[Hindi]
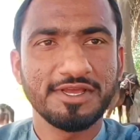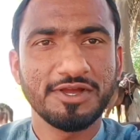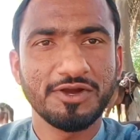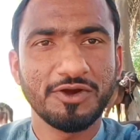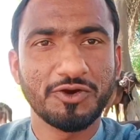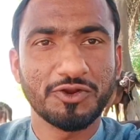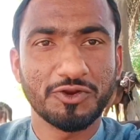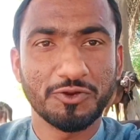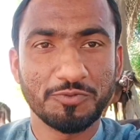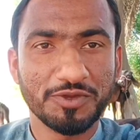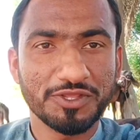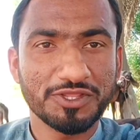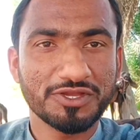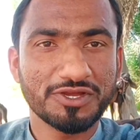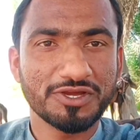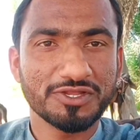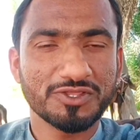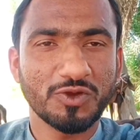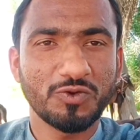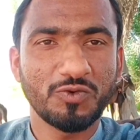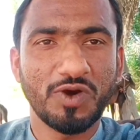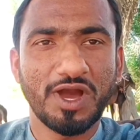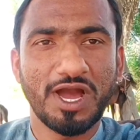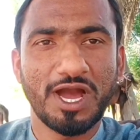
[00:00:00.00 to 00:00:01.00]
और उम्मीद करता
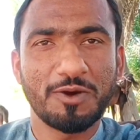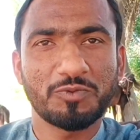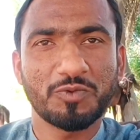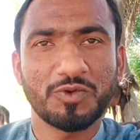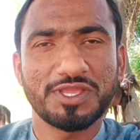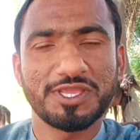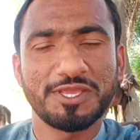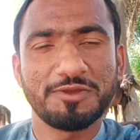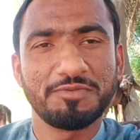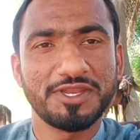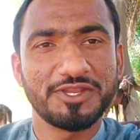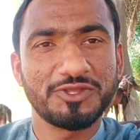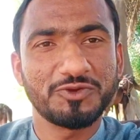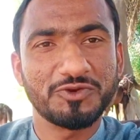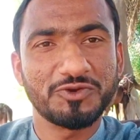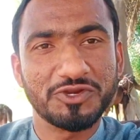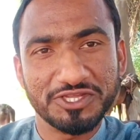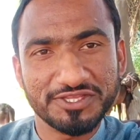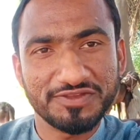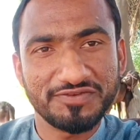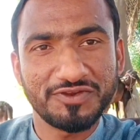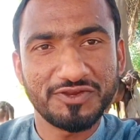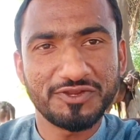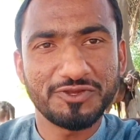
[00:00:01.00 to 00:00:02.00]
हूँ आपको ये मेरी छोटी
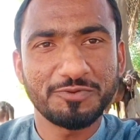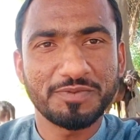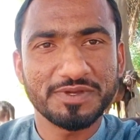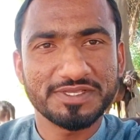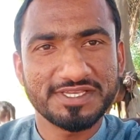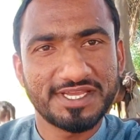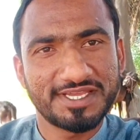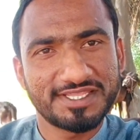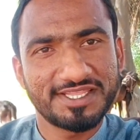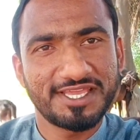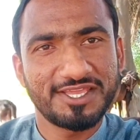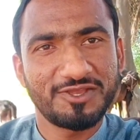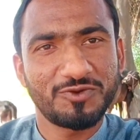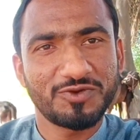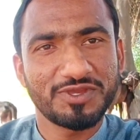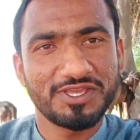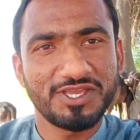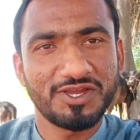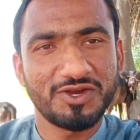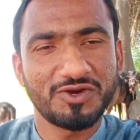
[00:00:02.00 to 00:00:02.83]
सी वीडियो पसंद आई होगी